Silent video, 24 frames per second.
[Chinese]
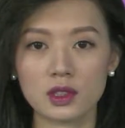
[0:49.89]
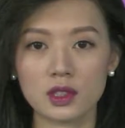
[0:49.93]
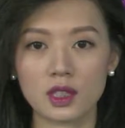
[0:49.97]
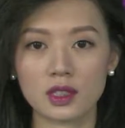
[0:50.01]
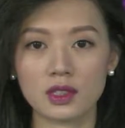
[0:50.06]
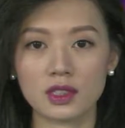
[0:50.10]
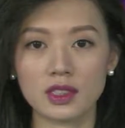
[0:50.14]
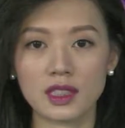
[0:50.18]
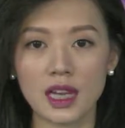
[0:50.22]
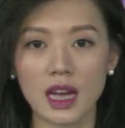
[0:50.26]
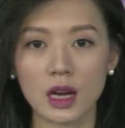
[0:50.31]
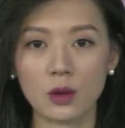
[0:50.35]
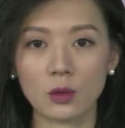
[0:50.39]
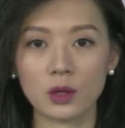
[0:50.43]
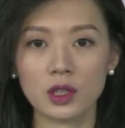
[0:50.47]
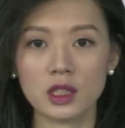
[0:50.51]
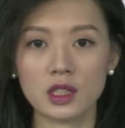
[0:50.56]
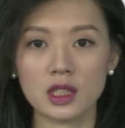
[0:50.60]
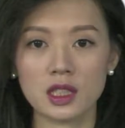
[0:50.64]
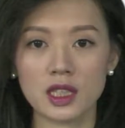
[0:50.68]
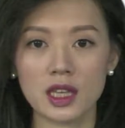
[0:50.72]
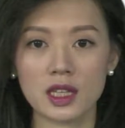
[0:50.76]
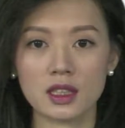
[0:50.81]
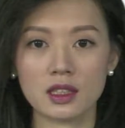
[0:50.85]
增加威
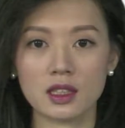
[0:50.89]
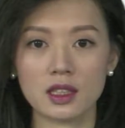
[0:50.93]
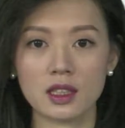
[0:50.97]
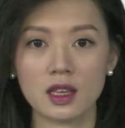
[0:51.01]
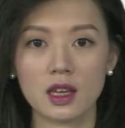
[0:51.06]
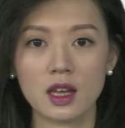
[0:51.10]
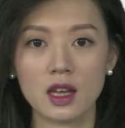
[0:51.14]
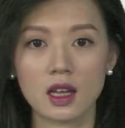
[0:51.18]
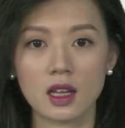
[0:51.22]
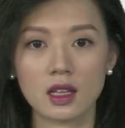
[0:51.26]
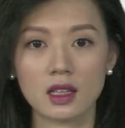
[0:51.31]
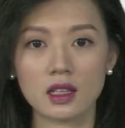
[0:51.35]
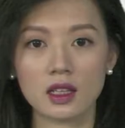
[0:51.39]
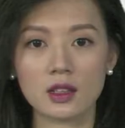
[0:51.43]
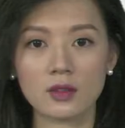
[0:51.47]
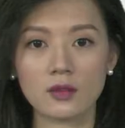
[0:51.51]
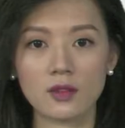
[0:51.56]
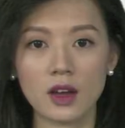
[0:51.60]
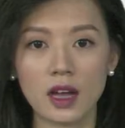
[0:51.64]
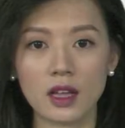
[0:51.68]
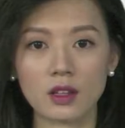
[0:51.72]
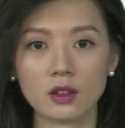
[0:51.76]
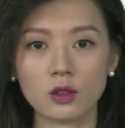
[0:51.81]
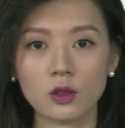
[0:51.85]
慑力，以
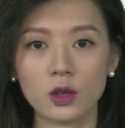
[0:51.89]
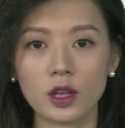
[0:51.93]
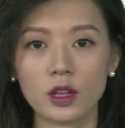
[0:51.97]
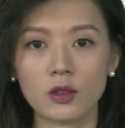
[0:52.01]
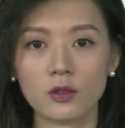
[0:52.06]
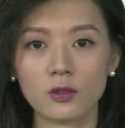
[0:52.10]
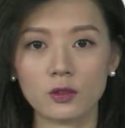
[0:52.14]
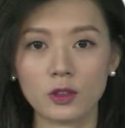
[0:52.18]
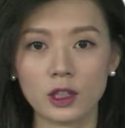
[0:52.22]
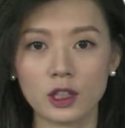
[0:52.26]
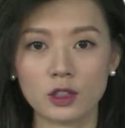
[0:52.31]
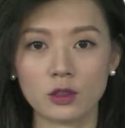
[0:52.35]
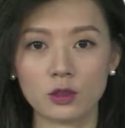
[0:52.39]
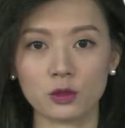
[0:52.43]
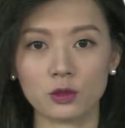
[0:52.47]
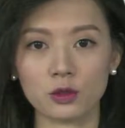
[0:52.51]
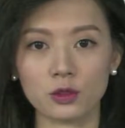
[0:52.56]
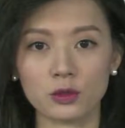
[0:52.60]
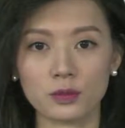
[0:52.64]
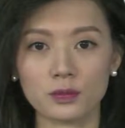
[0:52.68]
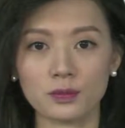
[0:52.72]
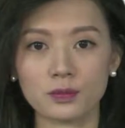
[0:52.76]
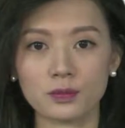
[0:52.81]
反对废除。